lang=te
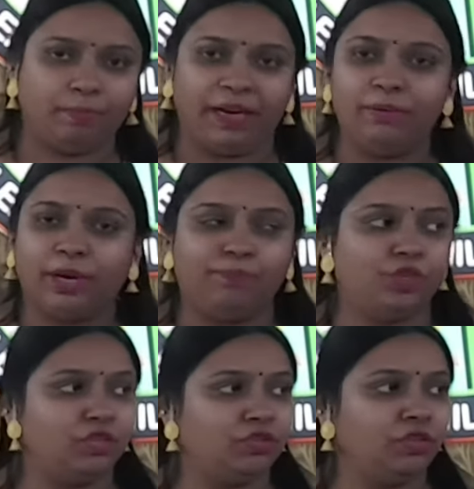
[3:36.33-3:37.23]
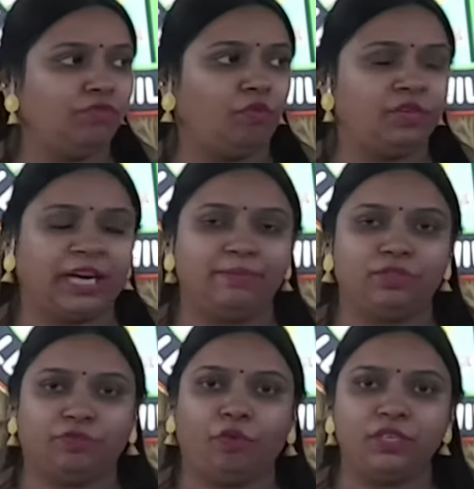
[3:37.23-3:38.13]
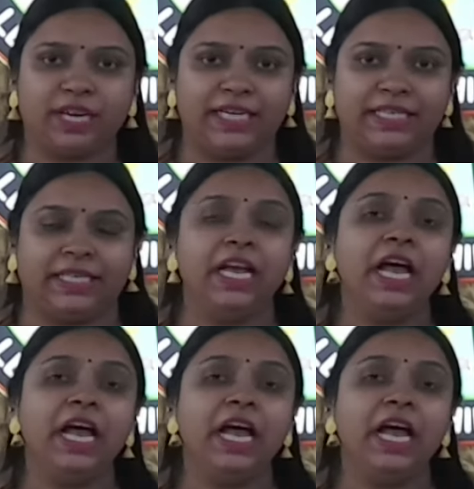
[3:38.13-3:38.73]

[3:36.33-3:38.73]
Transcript: మనం రబ్ చేసుకుంటాం ఫోర్ టైమ్స్ ఫోర్ సైడ్స్